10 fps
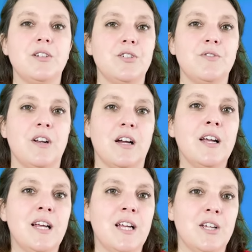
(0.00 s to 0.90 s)
Je, voilà.
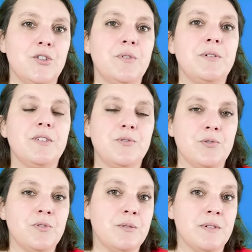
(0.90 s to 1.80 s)
je lui ai
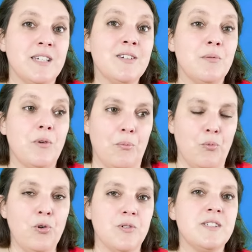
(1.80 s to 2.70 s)
surtout expliqué que moi,
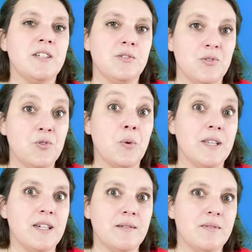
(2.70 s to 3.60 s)
mon cancer se
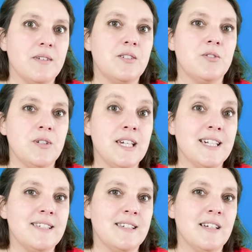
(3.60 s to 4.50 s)
soignait se
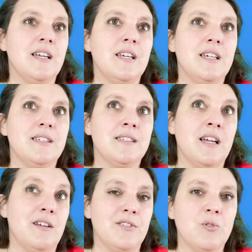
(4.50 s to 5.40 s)
guérissait et
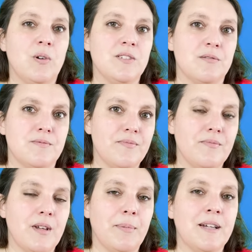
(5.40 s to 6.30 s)
ça elle avait 3 ans.
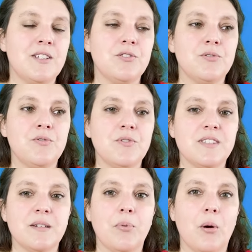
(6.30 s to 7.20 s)
Mais après je trouve que
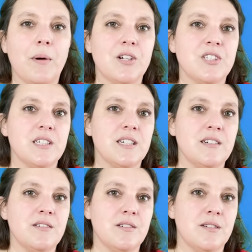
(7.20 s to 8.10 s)
c'est propre à
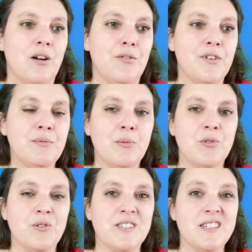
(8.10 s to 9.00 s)
chacun. Euh. En fait moi
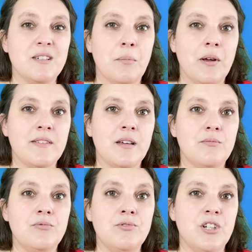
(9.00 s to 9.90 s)
mon cancer c'est pas un
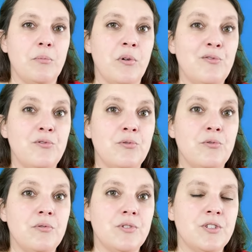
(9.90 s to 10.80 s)
tabou, je l'ai pas
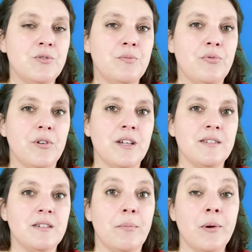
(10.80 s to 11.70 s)
voulu, j'y suis pour
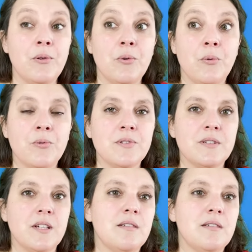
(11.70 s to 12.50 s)
rien, c'est pas une honte.